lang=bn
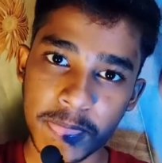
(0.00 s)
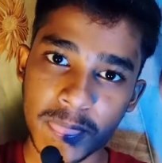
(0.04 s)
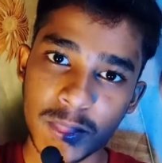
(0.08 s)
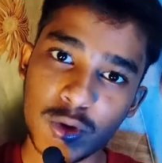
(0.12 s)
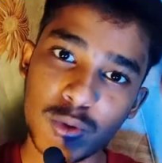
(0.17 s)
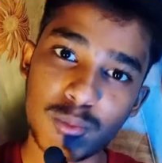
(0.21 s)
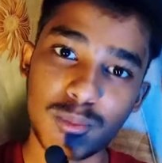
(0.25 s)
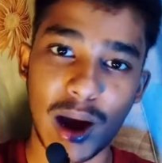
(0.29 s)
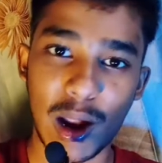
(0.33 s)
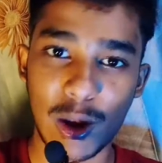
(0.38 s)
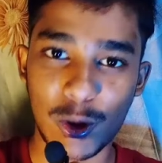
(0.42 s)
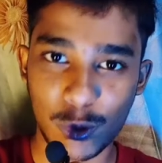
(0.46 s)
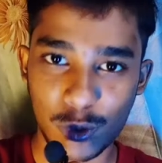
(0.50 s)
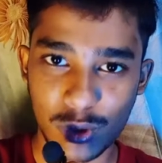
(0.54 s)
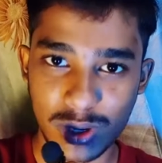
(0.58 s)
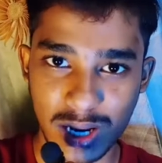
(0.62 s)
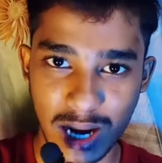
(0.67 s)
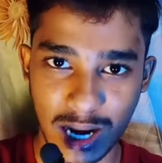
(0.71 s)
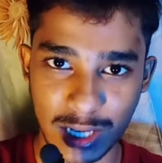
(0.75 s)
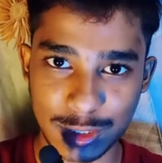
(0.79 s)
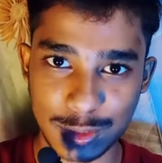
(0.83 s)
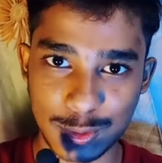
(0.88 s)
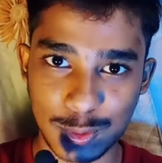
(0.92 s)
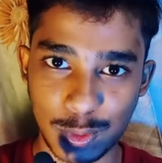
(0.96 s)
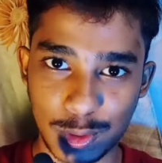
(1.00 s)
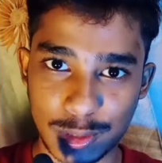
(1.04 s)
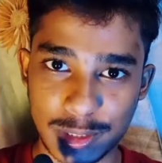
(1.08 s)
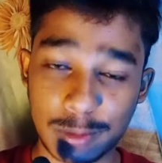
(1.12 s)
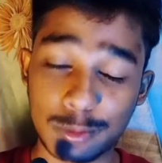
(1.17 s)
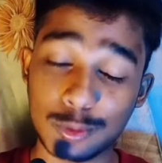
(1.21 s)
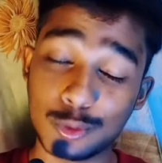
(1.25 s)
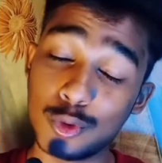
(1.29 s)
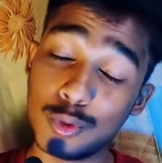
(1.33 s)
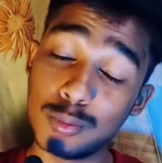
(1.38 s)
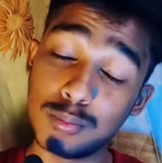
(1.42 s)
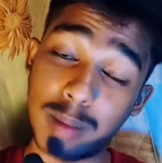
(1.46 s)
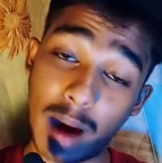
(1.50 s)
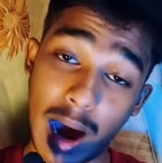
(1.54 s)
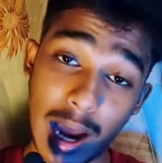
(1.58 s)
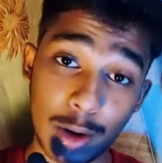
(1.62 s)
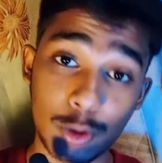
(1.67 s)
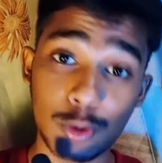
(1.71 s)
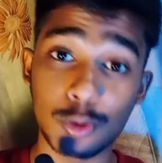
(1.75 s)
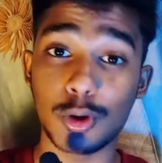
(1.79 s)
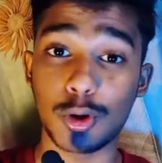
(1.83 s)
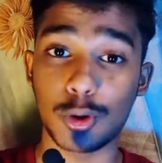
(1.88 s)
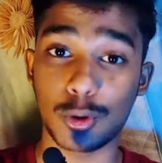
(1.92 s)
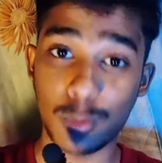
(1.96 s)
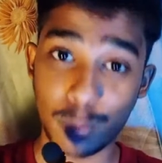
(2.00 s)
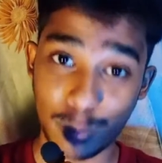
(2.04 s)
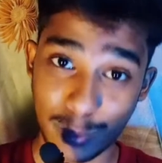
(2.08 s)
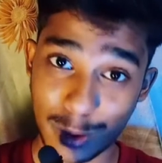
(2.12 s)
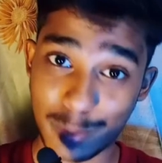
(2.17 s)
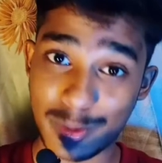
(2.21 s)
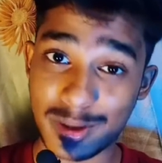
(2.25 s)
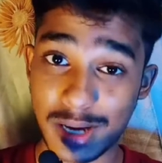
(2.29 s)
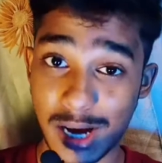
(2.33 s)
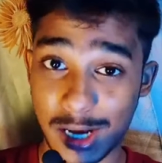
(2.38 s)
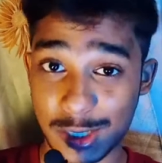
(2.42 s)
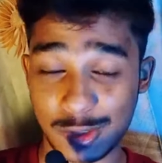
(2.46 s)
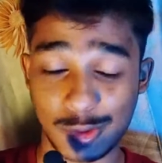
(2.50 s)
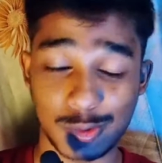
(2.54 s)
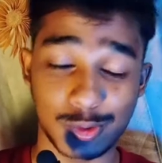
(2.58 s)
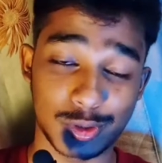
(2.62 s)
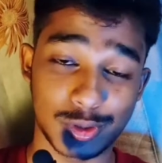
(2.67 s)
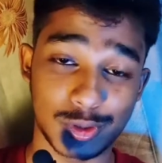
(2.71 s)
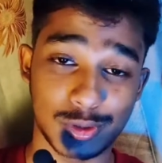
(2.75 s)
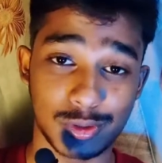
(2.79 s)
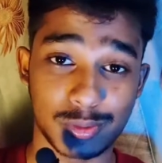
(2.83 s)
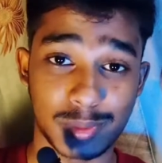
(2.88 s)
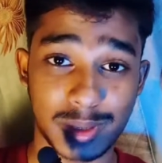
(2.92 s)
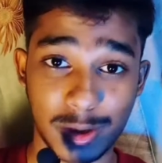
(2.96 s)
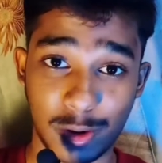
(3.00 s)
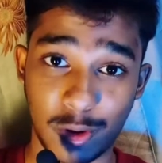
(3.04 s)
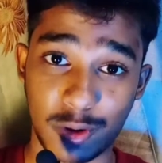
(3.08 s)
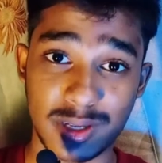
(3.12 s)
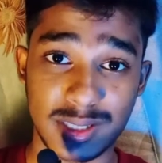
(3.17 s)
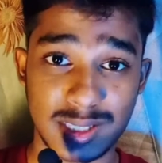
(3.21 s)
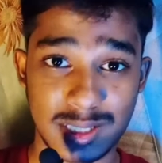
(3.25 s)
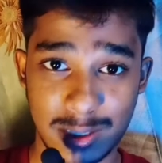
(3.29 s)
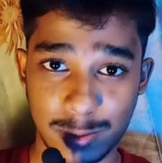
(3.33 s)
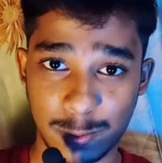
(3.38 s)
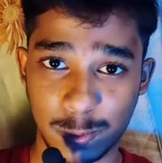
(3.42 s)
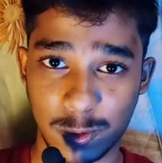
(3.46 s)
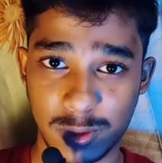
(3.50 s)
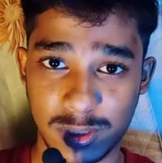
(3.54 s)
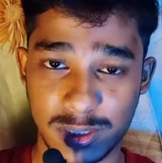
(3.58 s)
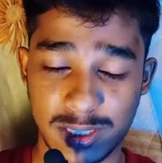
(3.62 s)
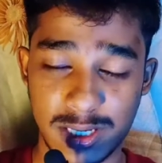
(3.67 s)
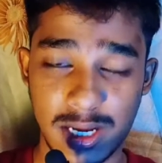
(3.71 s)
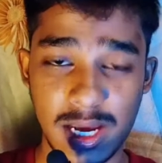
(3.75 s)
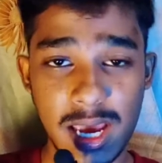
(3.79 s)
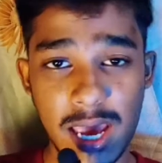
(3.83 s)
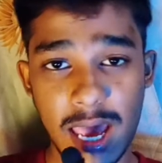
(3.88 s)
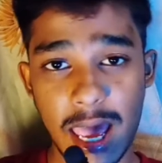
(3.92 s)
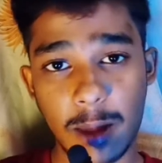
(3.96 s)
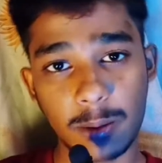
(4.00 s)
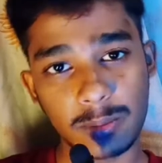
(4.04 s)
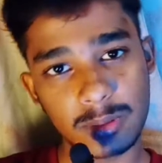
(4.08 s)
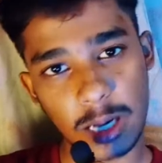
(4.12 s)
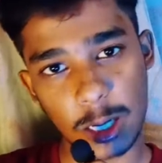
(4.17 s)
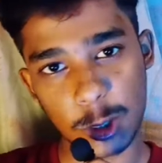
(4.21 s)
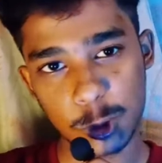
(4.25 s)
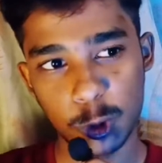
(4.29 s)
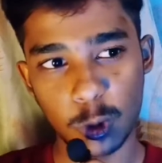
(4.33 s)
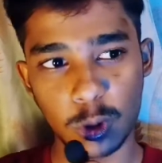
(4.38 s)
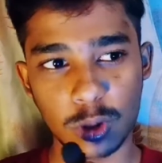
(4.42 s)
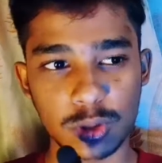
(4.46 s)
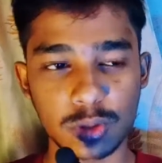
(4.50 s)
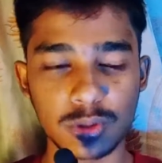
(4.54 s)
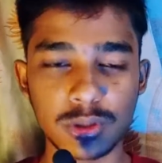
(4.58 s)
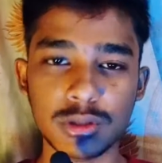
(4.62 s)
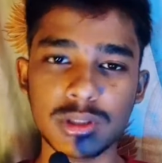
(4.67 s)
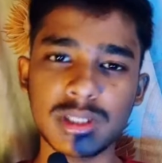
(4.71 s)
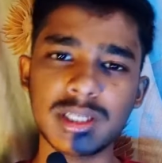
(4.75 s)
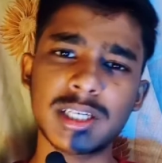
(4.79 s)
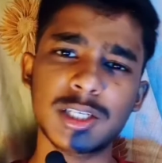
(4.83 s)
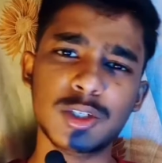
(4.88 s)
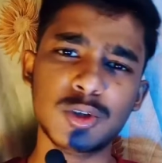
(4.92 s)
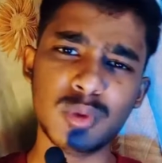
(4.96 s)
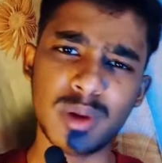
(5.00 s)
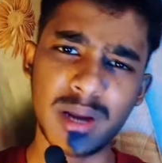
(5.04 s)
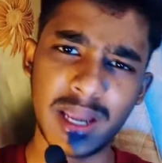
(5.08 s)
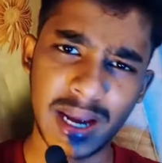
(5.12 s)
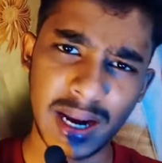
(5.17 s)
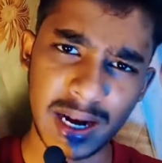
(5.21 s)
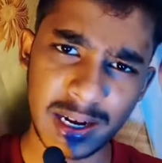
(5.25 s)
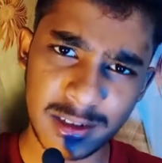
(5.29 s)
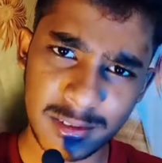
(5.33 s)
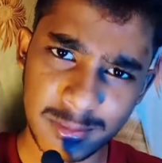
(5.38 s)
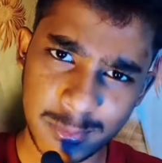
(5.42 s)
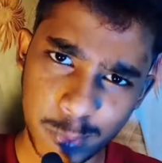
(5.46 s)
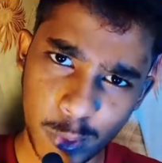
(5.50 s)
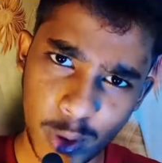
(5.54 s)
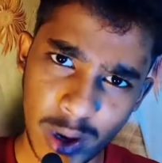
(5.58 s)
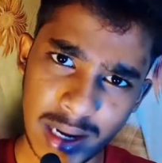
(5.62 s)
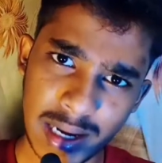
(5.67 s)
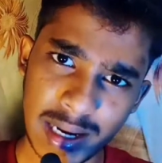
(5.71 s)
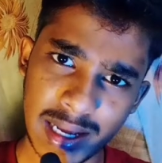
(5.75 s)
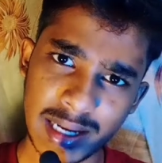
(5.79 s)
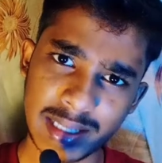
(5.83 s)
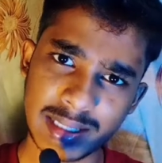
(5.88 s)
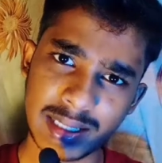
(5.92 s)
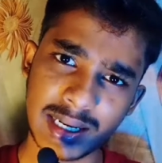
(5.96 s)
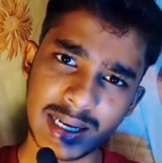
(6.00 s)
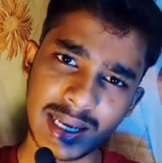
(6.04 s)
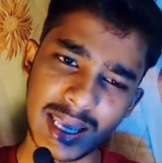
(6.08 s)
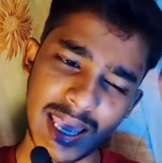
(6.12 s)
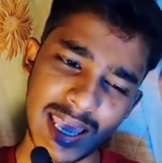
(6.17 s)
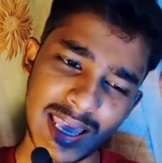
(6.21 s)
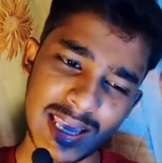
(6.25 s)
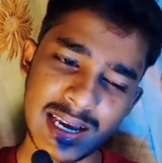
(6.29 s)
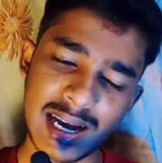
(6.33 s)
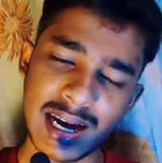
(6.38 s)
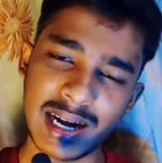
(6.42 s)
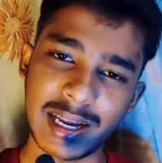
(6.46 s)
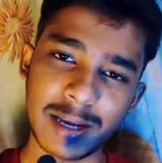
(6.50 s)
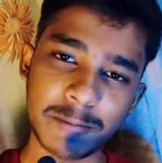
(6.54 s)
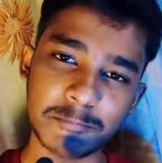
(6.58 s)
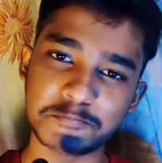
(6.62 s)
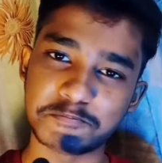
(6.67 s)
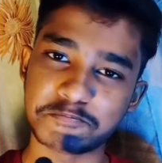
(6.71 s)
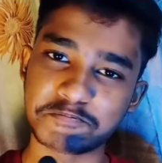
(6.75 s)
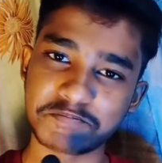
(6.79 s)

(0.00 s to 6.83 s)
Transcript: খুব ভালো করে কাজ করেছিল খুব ভালো রকমভাবেই কাজ করেছিল মানে হনেস্টলি বলছি এবং তার সঙ্গে সঙ্গে যদি কিছু নেগেটিভ পয়েন্ট লেগে থাকে এইখানে